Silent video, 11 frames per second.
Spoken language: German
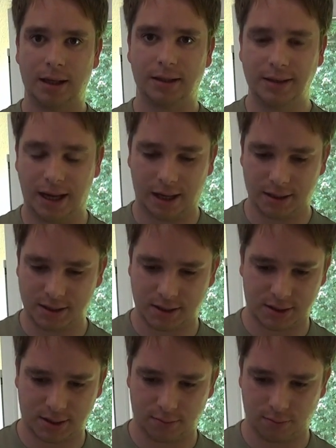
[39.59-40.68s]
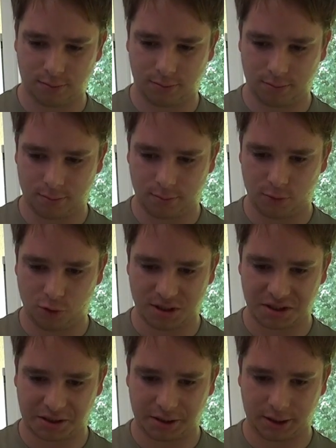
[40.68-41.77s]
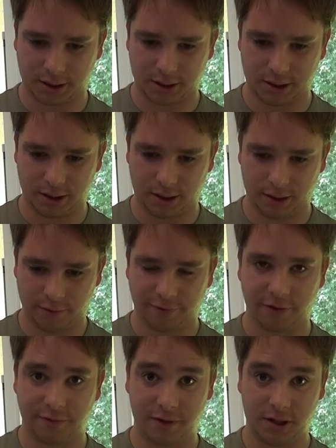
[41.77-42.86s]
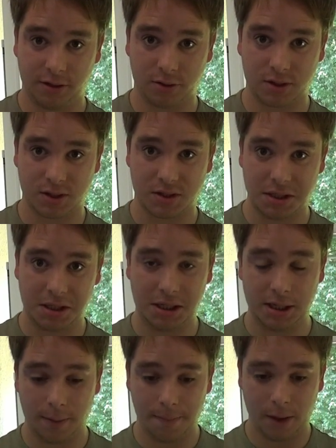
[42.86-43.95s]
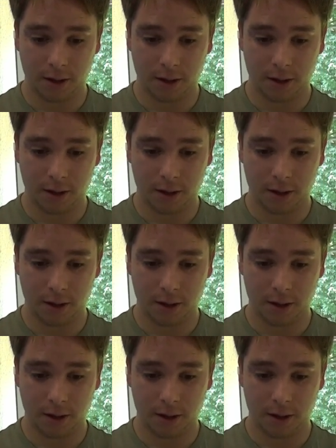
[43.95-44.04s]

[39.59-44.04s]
Ja, es ist ein übersichtlicher Kanal. Fünf Videos sind hier.